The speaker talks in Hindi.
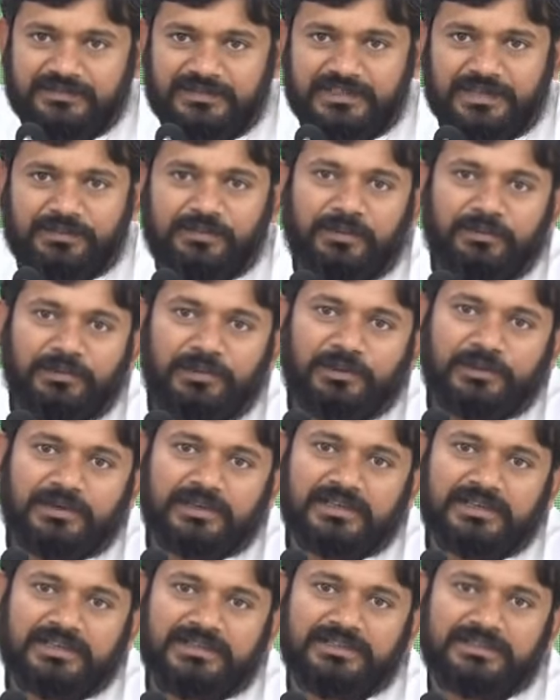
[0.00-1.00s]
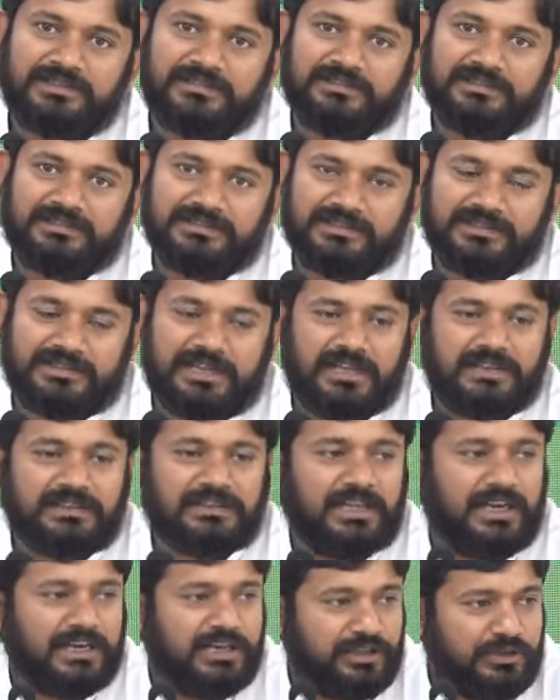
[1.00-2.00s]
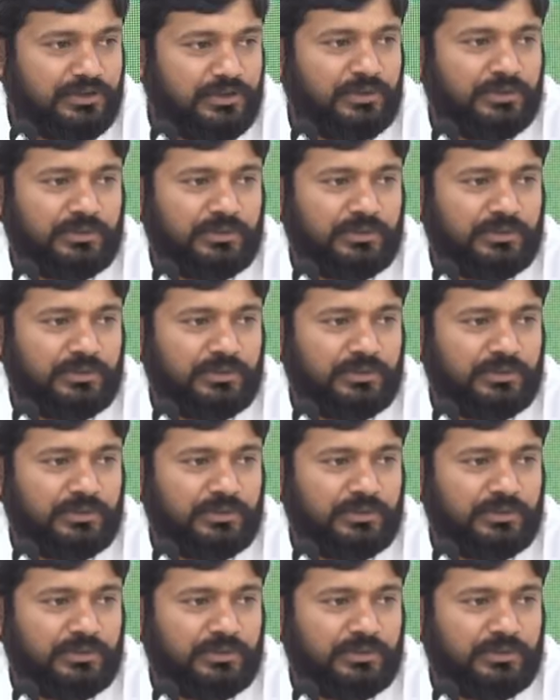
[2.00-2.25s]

जब हम लोग सात तारीख को